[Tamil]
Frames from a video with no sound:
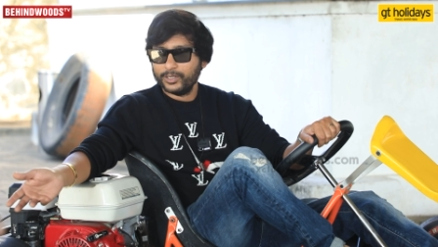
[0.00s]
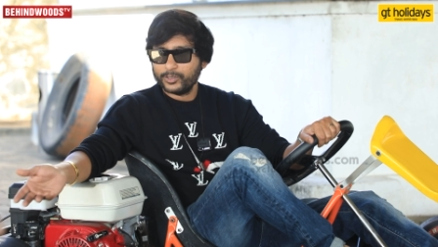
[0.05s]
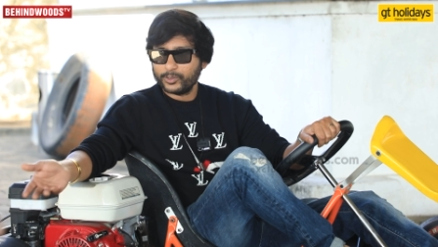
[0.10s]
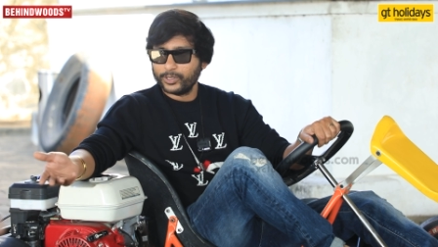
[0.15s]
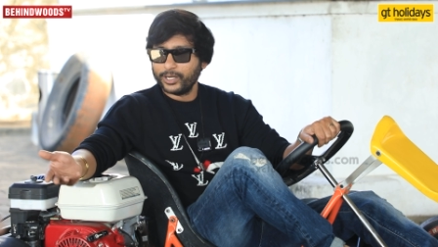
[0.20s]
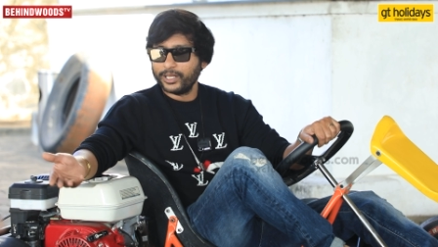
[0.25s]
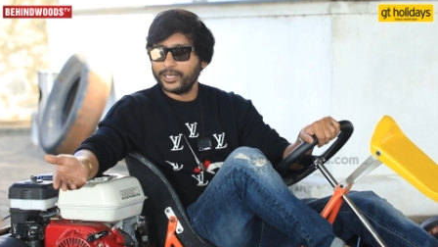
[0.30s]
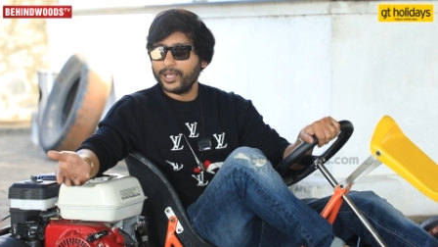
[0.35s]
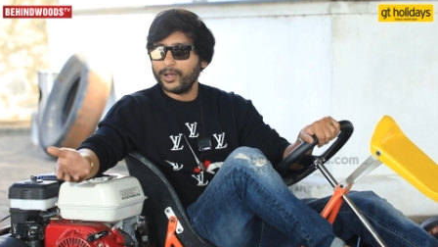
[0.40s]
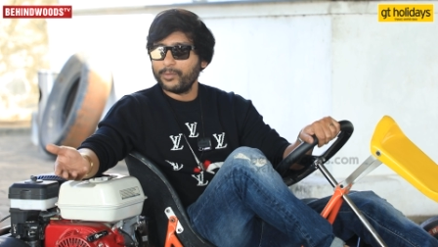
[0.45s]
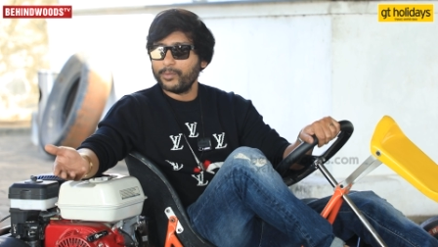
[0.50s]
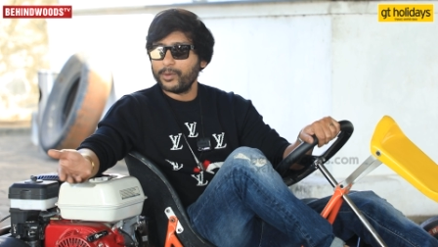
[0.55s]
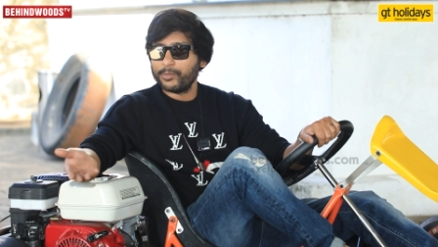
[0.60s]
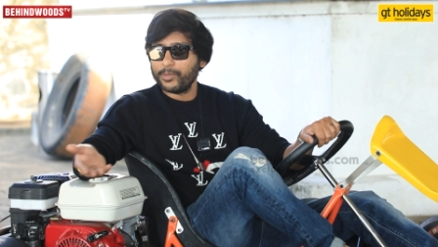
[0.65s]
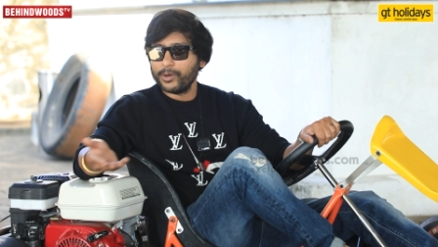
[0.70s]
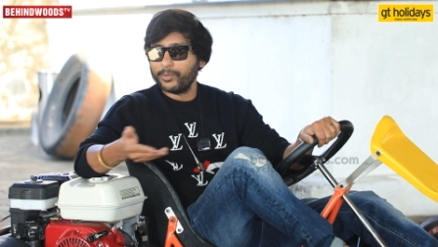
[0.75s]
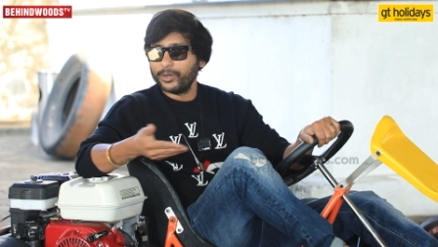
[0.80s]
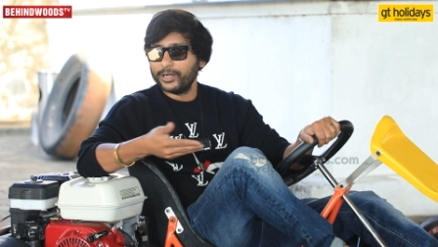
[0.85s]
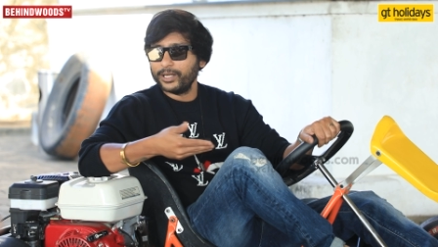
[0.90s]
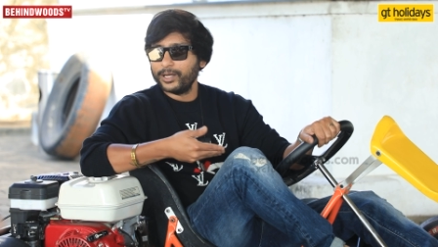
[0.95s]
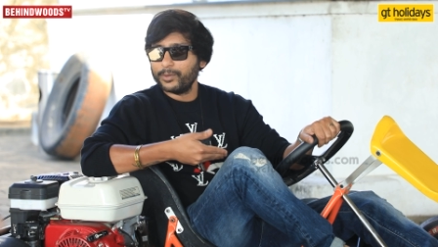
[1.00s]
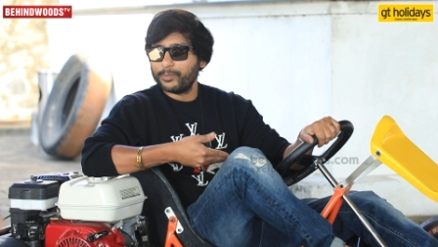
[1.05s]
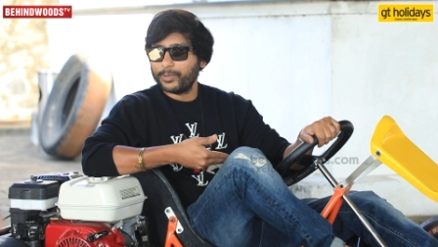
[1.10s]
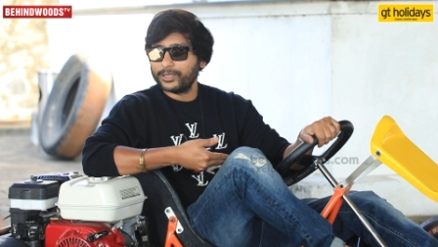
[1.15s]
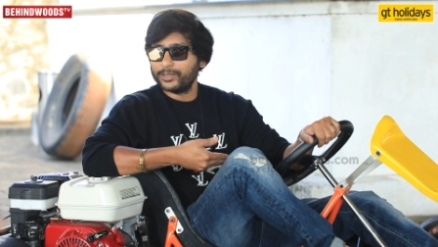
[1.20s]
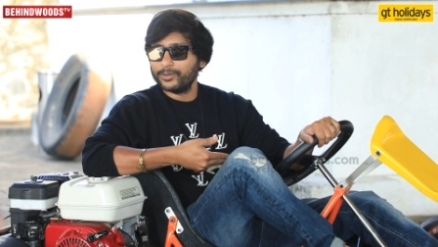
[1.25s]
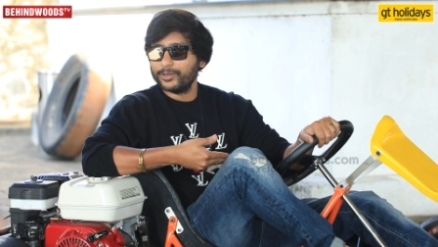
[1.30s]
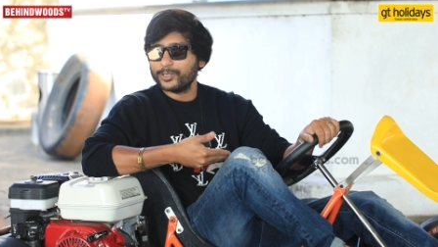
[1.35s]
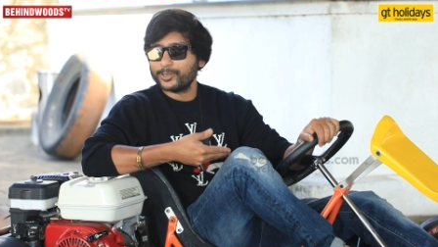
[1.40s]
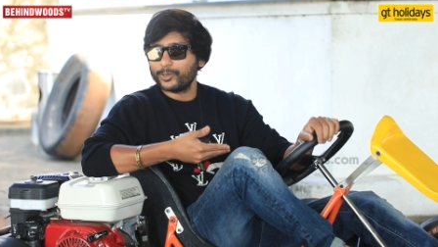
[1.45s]
ஸோ நிறைய அம்மா அப்பா மடியில்
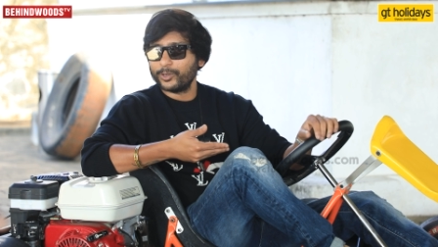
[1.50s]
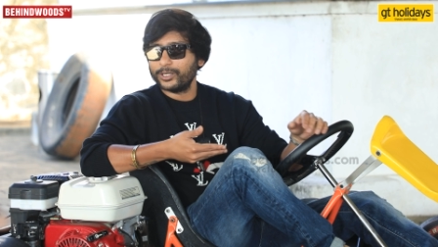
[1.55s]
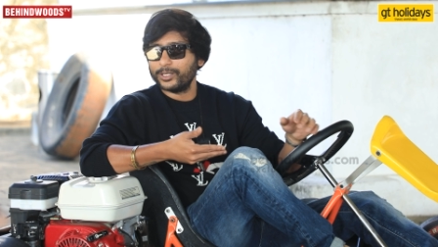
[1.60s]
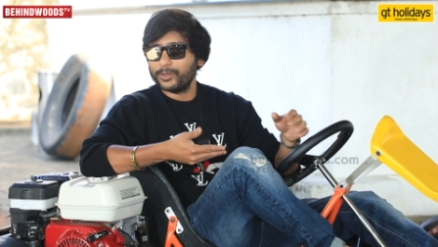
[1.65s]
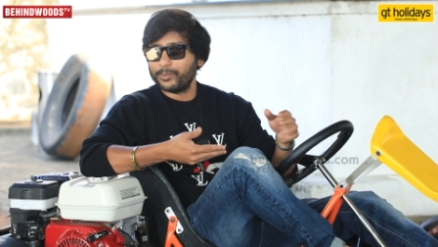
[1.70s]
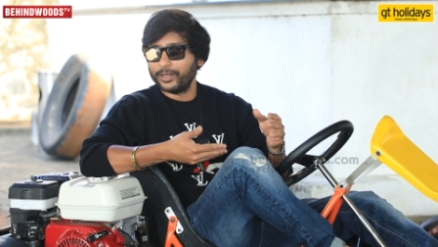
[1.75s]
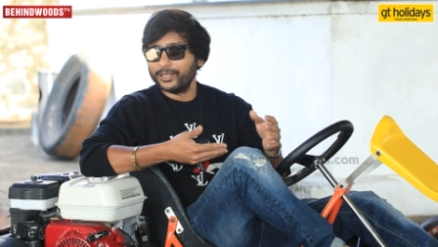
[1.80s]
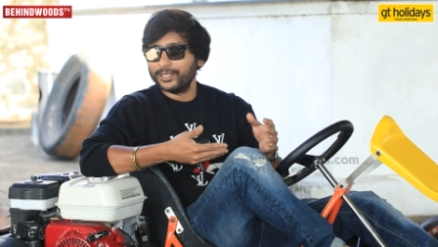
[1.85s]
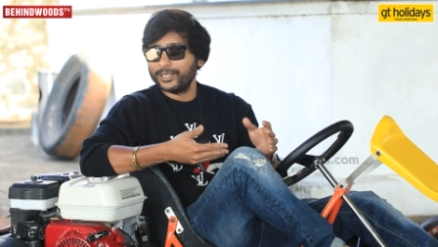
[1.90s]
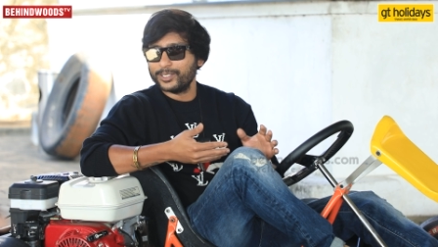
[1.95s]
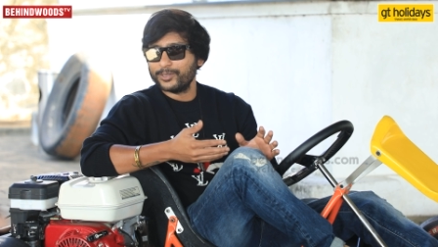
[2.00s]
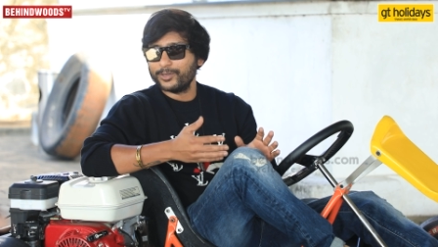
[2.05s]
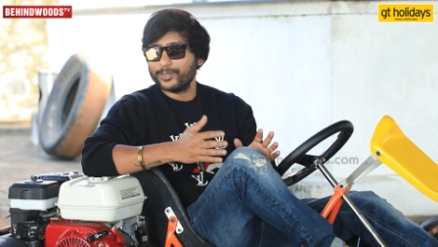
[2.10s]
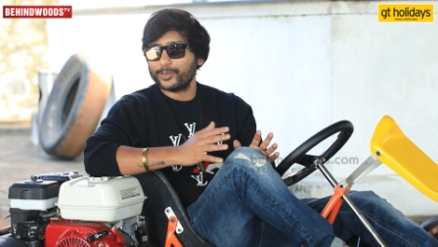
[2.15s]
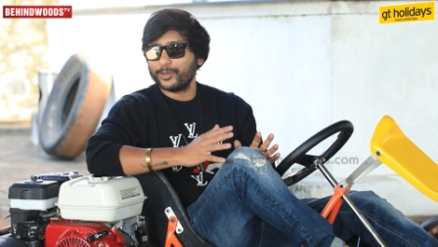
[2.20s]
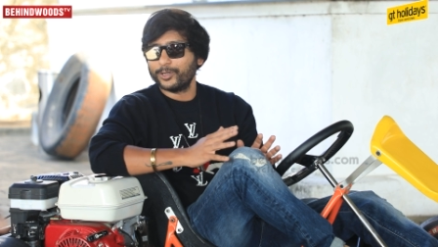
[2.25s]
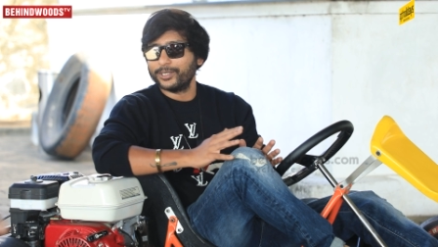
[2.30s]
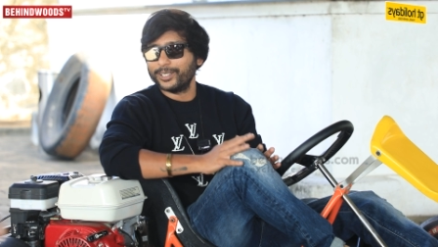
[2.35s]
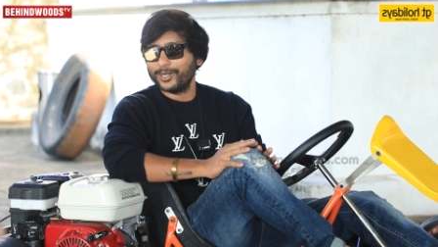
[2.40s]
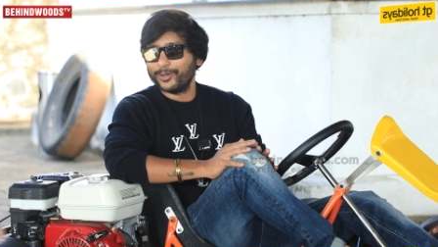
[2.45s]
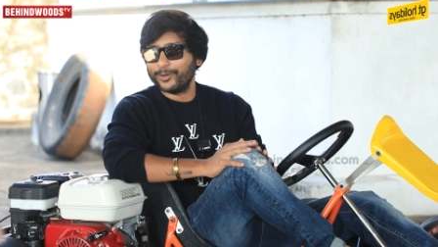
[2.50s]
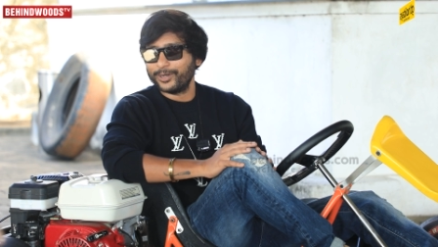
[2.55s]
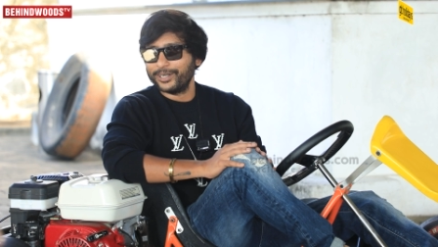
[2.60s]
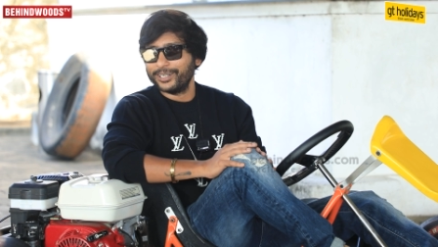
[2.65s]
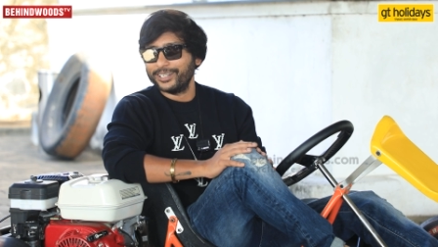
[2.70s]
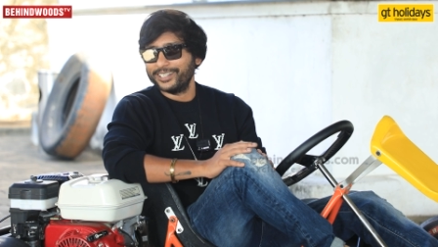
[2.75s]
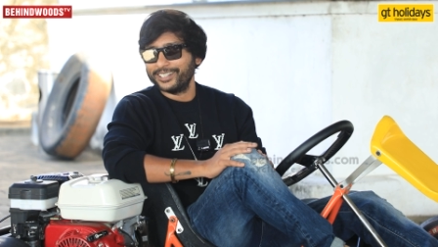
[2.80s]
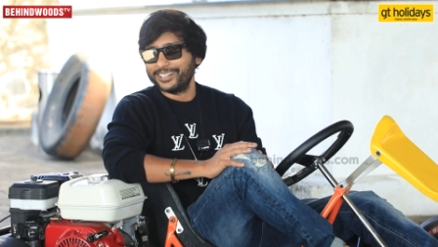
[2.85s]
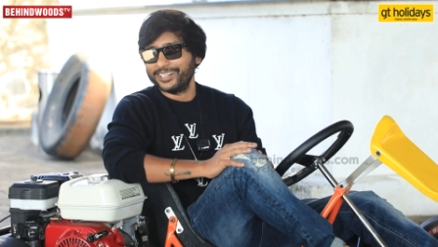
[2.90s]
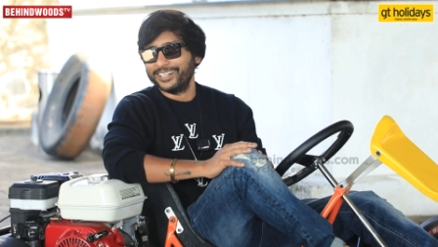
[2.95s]
பத்து வயசு குழந்தை பதினஞ்சு வயசு குழந்தைலாம்
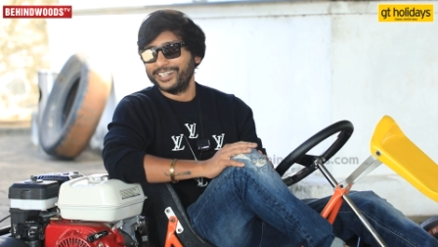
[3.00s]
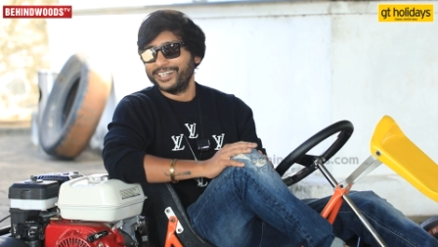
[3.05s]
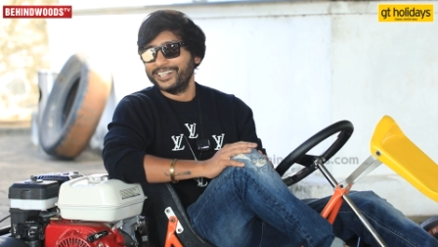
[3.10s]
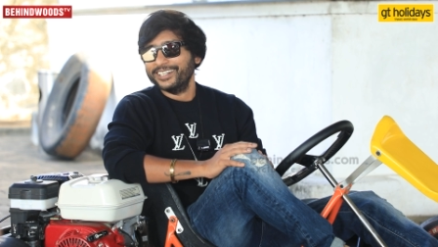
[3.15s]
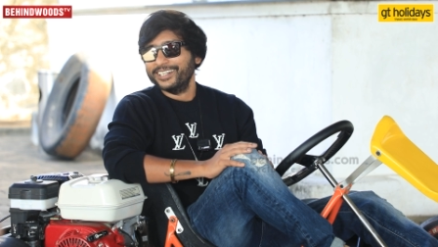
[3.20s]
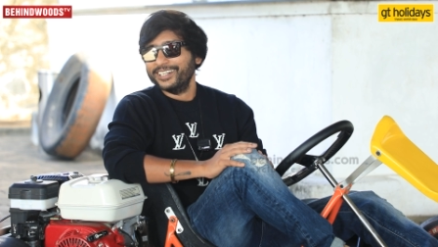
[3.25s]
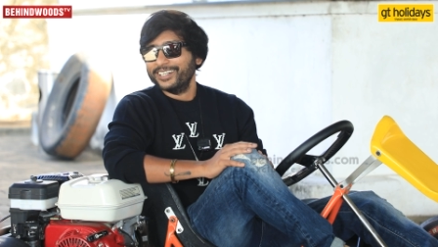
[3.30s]
உட்காந்துருக்காங்க